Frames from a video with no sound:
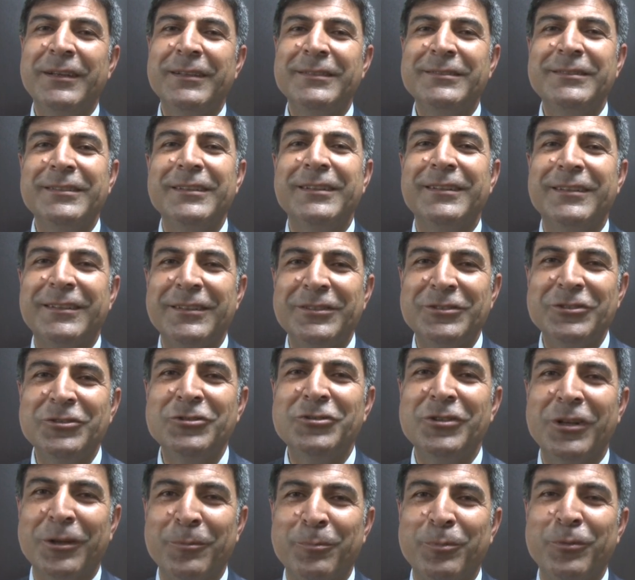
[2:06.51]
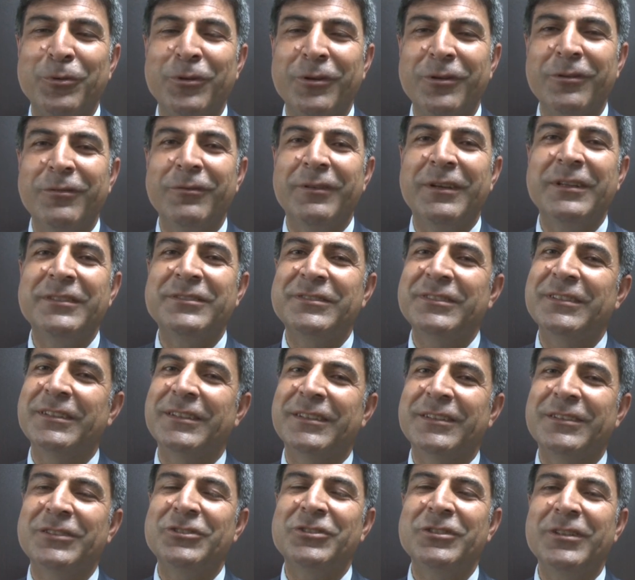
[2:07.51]
Siirt için çarpıyor ve
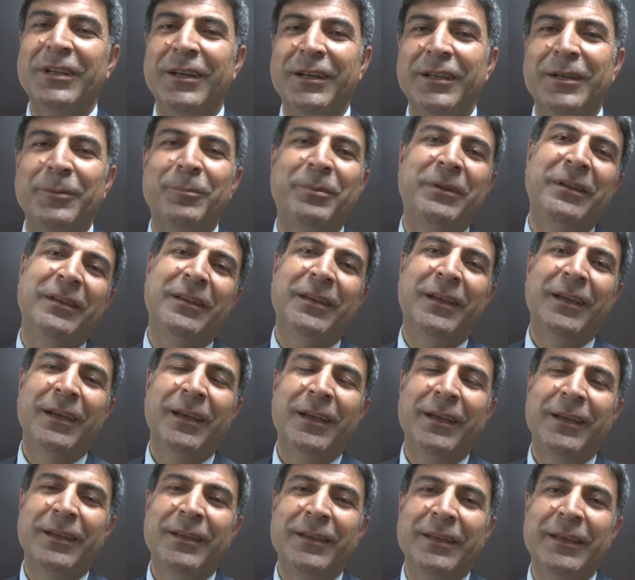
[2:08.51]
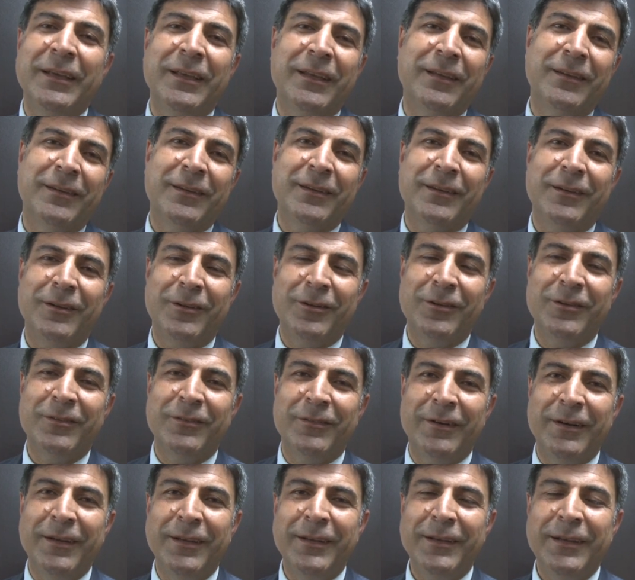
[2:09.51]
Siirt için ayrı bir yer
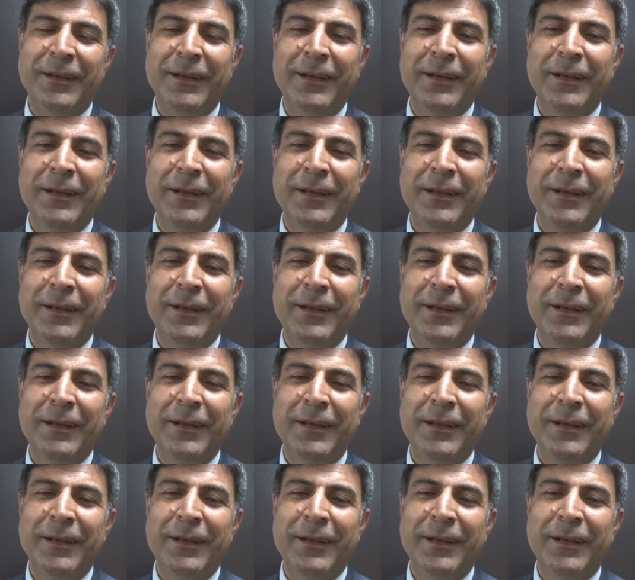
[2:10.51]
var.